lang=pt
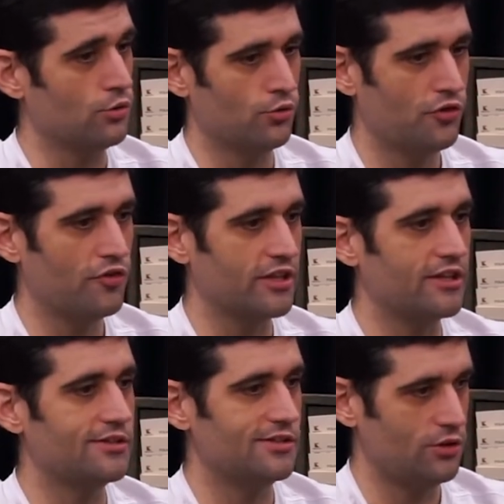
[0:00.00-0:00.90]
O FIFA tem
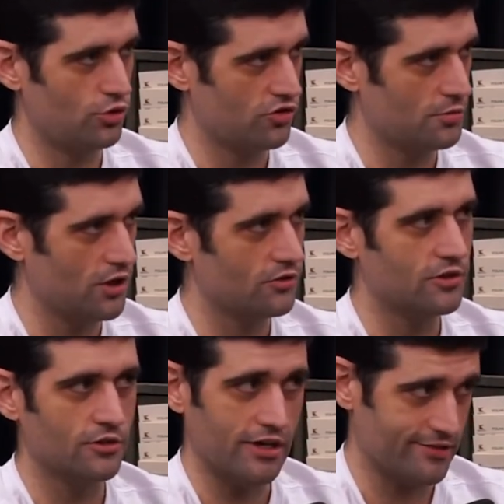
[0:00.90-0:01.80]
zilhões de modos
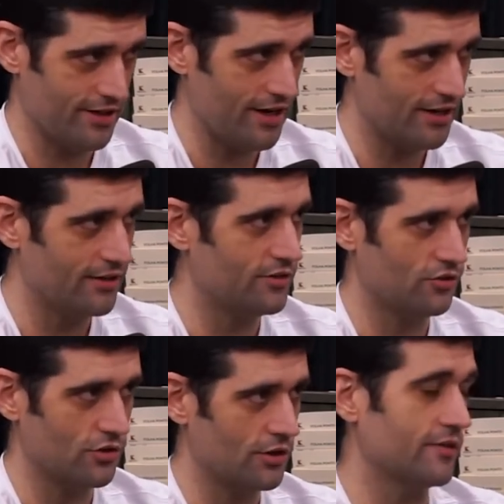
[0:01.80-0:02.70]
que não gasta nada, você
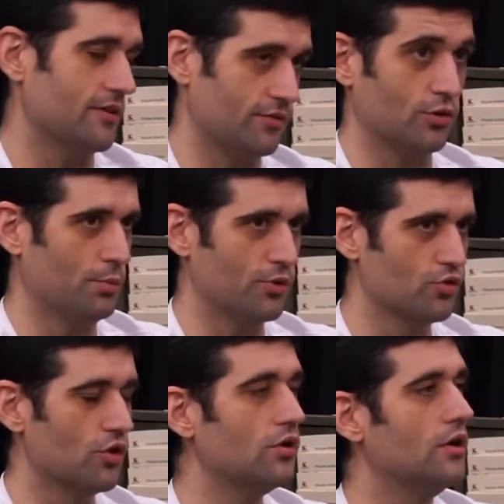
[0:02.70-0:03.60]
joga, quer dizer, você comprou o
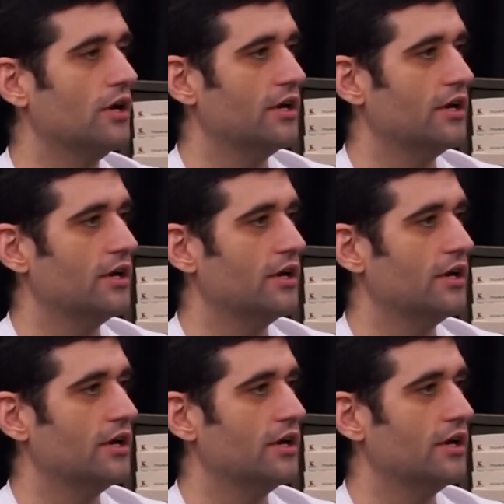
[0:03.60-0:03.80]
jogo,